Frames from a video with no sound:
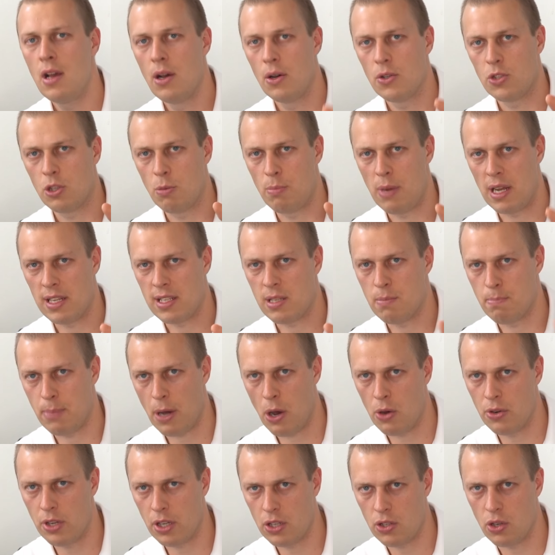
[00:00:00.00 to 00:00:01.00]
Osteoblasten
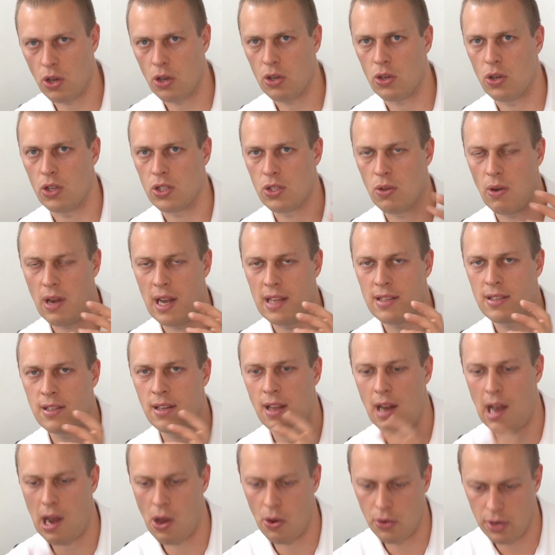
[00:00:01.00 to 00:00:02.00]
bauen die Knochen, Osteoklasten
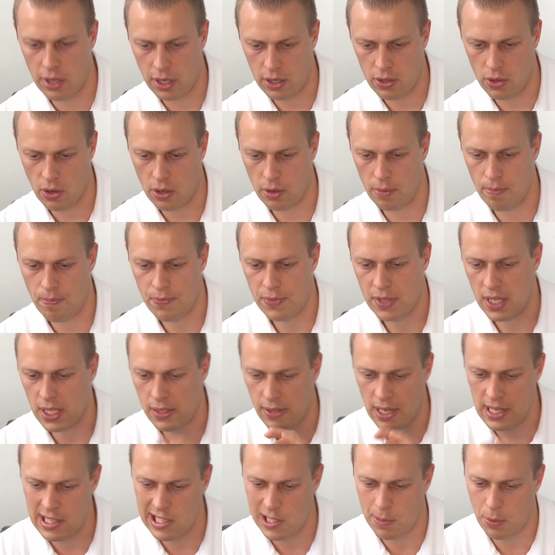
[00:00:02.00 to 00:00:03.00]
klauen die Knochen. Das
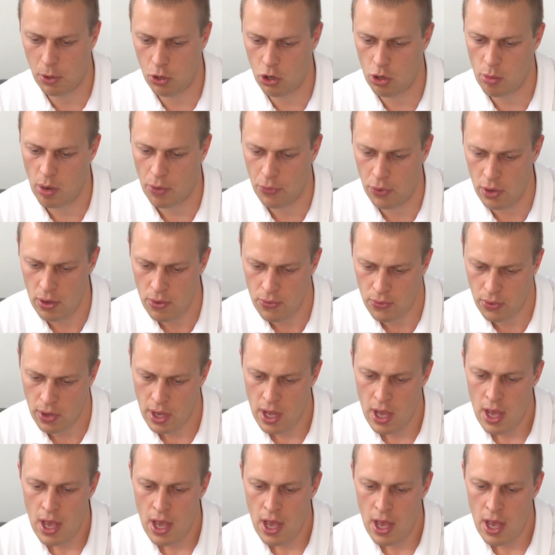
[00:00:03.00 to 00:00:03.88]
ist Eselsbrücke Nummer 5.